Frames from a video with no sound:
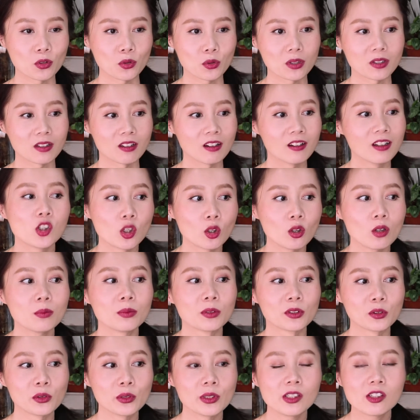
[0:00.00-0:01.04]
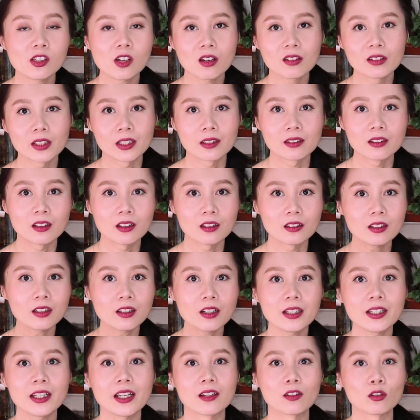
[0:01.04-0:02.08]
觉得石楼卜金鱼少年的
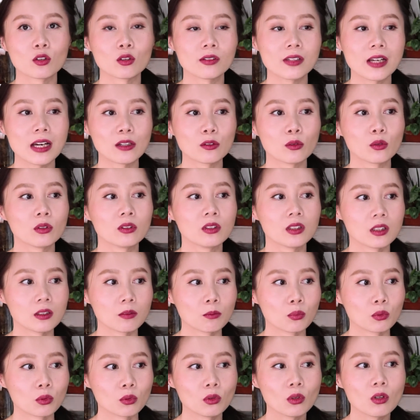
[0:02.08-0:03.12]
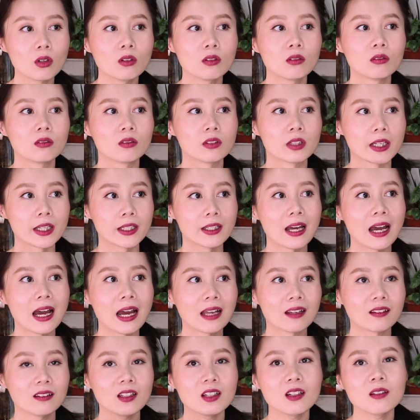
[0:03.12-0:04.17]
特点就在于，你不用给
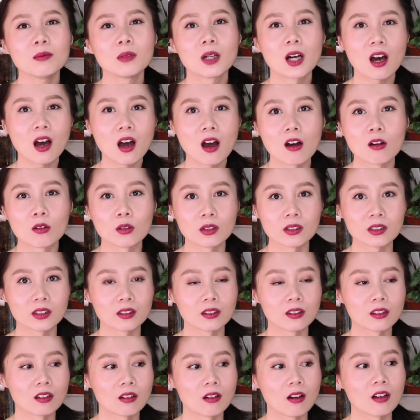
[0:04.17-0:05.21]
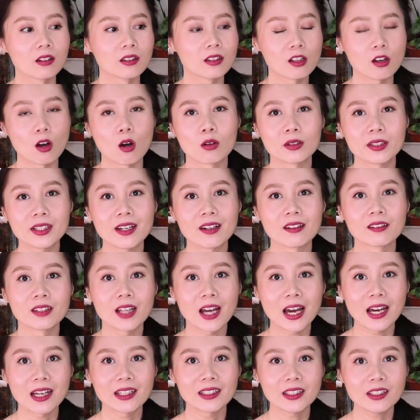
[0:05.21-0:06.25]
它那么好的一个条件，
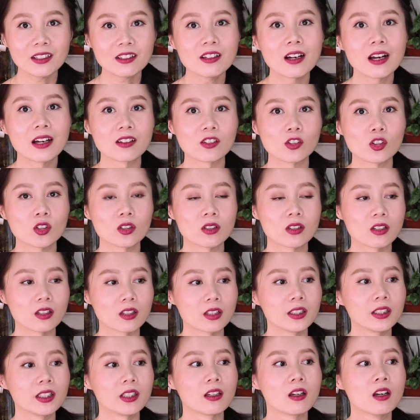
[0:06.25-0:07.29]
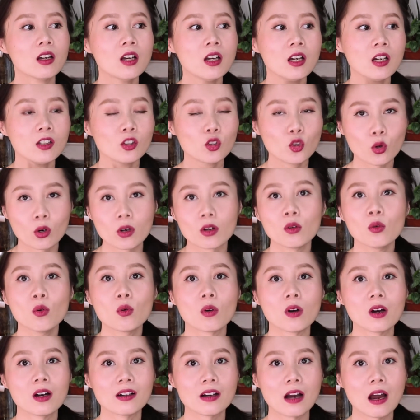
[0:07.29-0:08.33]
它依然是可以存
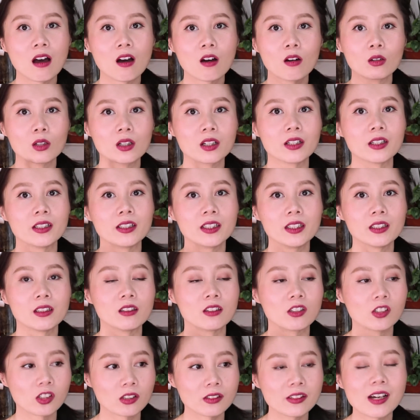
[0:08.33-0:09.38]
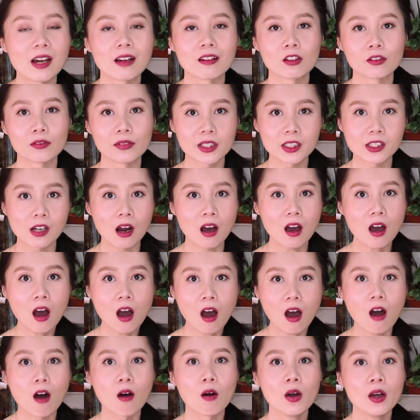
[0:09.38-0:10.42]
活，然后可以生长的非常
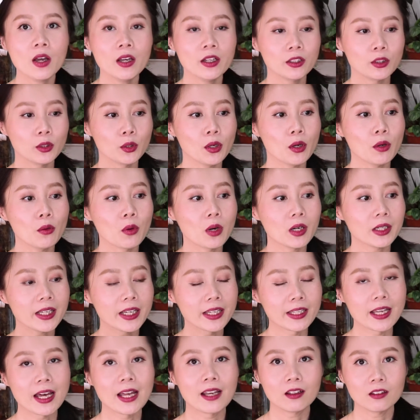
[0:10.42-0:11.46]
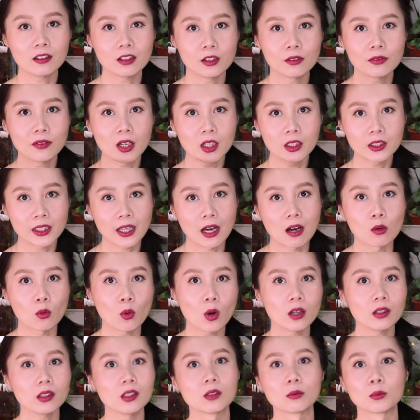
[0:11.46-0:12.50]
好。因为我给它的地方阳
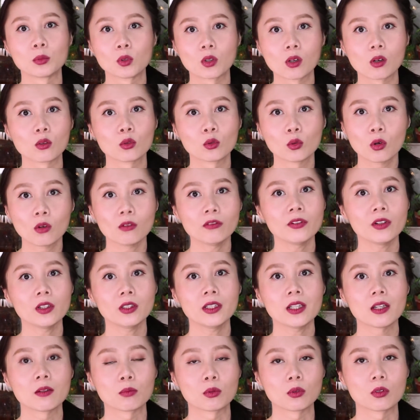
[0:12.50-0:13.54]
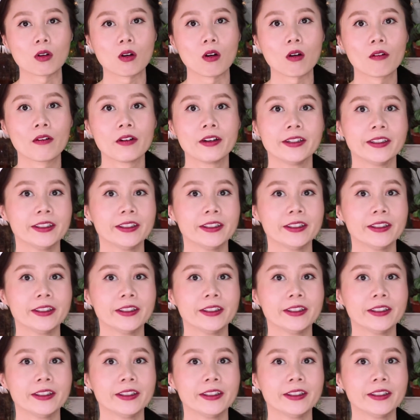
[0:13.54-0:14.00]
光也不够，通风也不够。